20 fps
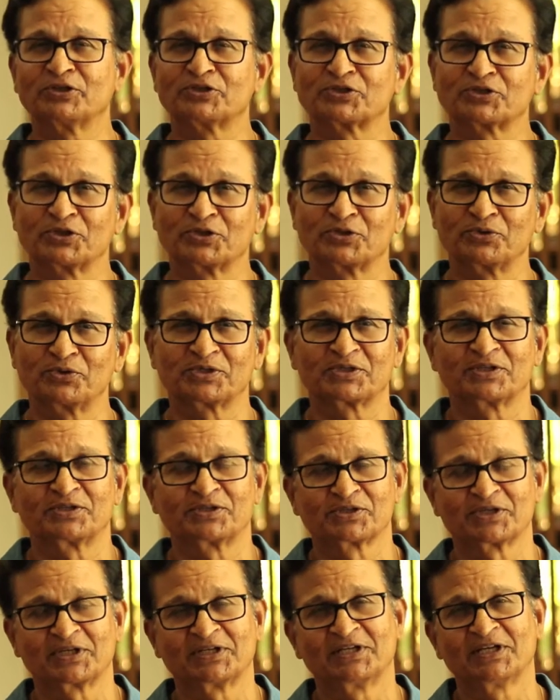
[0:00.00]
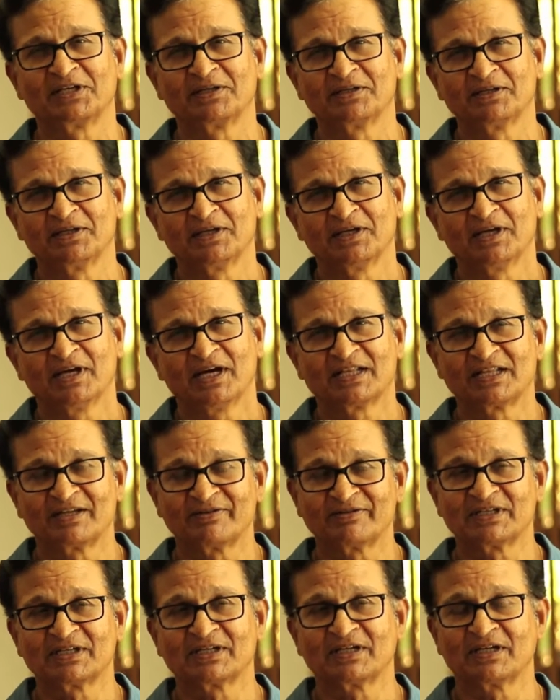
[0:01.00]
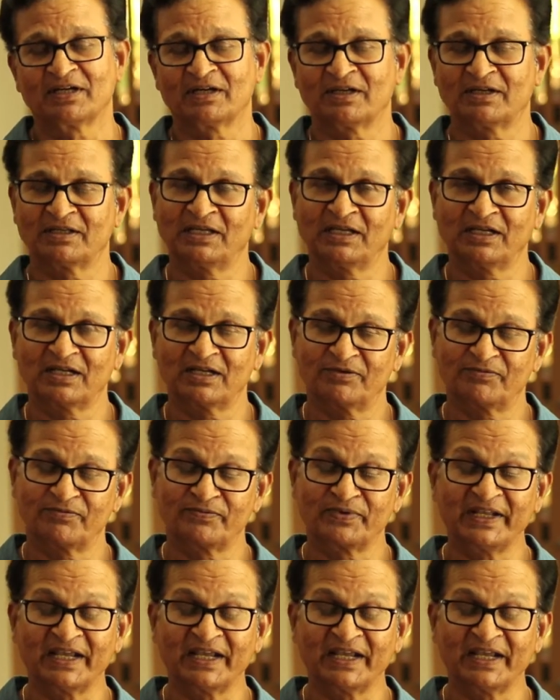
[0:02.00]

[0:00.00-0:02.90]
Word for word: ఇన్స్టిట్యూషన్స్ అన్ని అదేవిధంగా ఇంకా ఫ్రీ